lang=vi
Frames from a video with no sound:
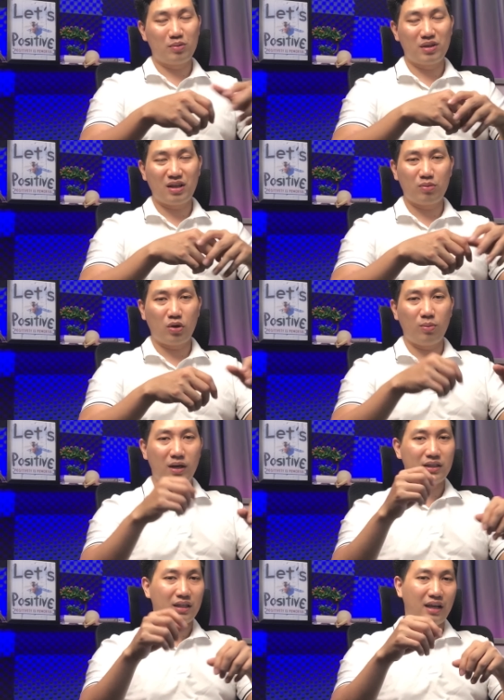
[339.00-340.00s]
trong những công cụ mà họ
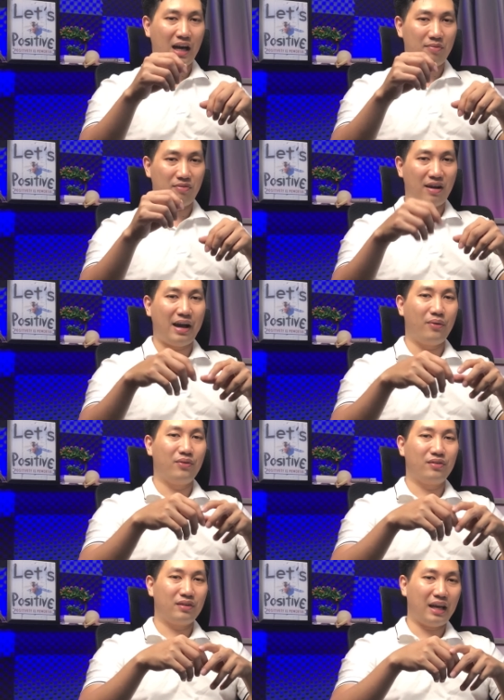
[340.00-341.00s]
tích hợp vào
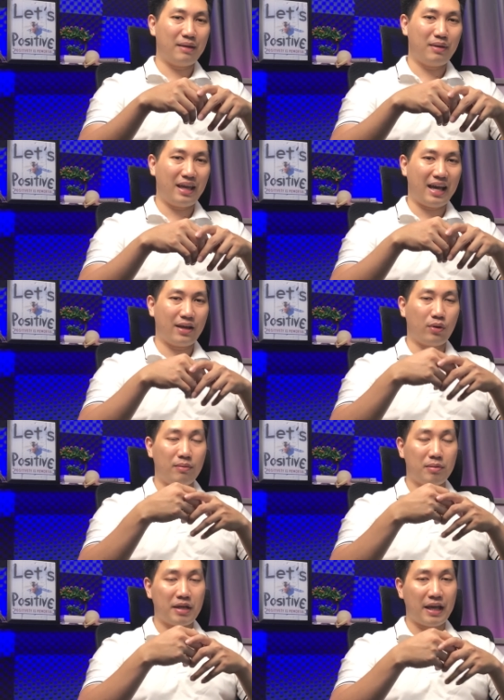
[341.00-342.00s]
API của
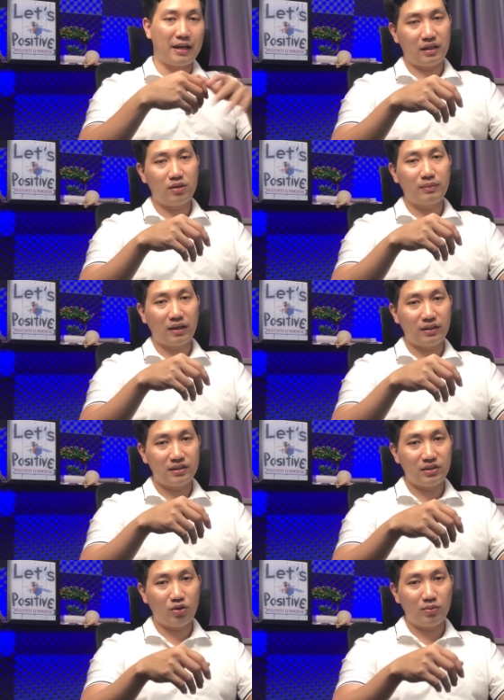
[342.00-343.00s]
OpenAI để chúng ta có thể
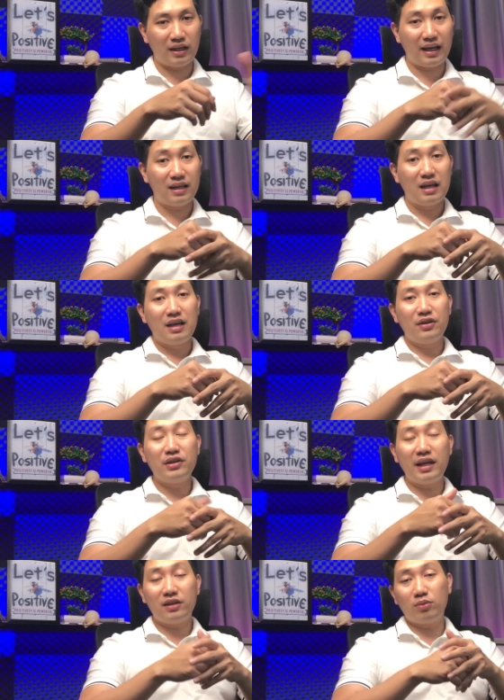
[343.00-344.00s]
sử dụng được ha. Đương
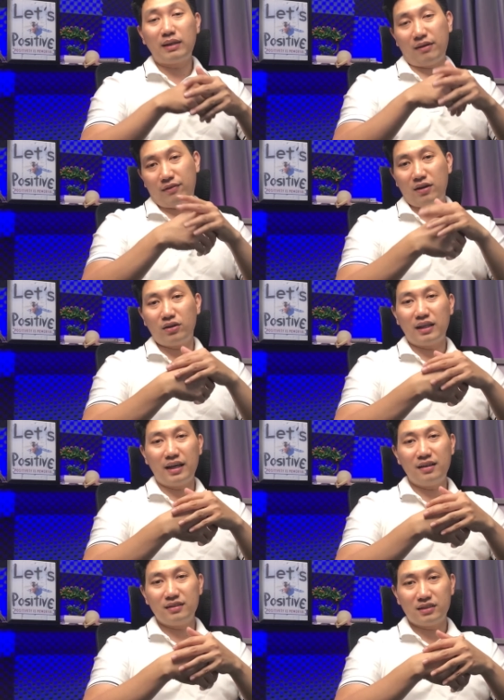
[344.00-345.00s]
nhiên là chúng ta vẫn có
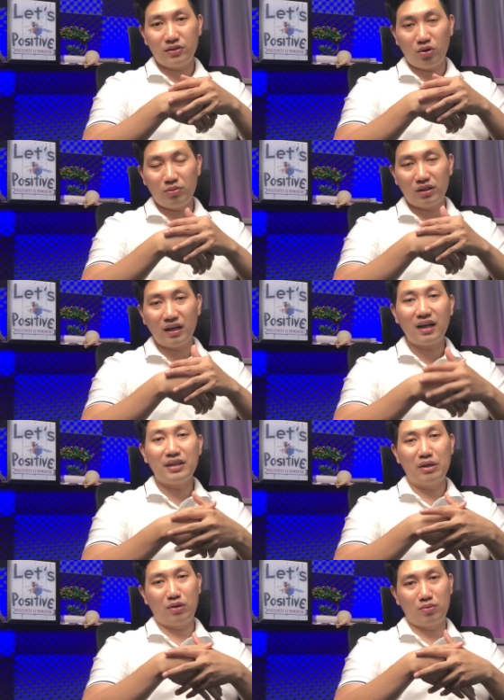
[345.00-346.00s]
thể sử dụng được rất là
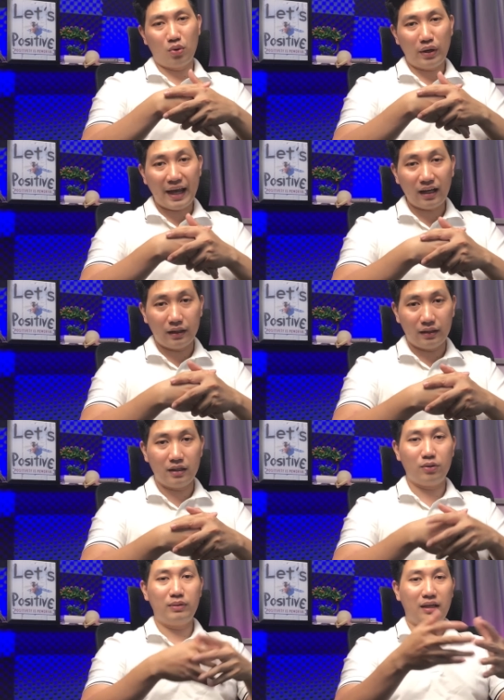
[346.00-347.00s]
nhiều công cụ khác nữa,
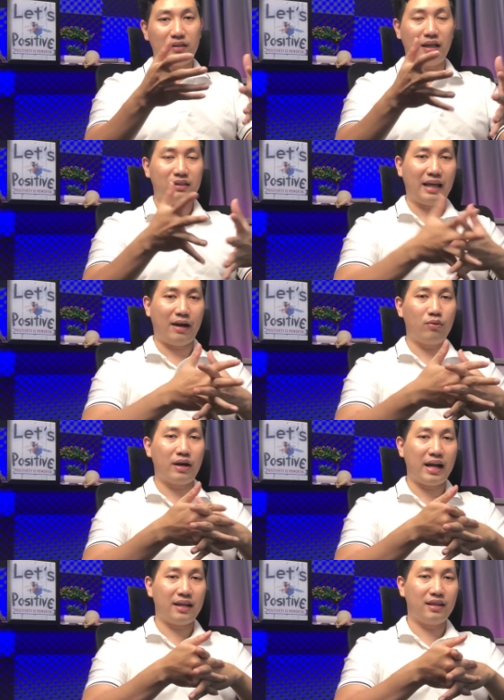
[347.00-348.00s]
chúng ta có thể tạo
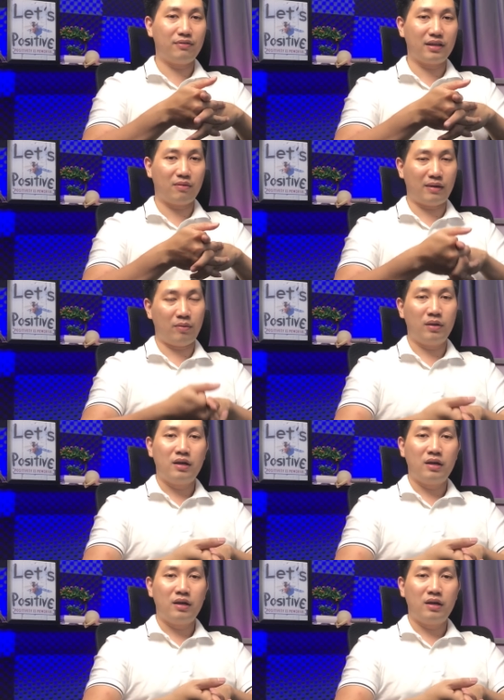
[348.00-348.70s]
ra những phần dòng đọc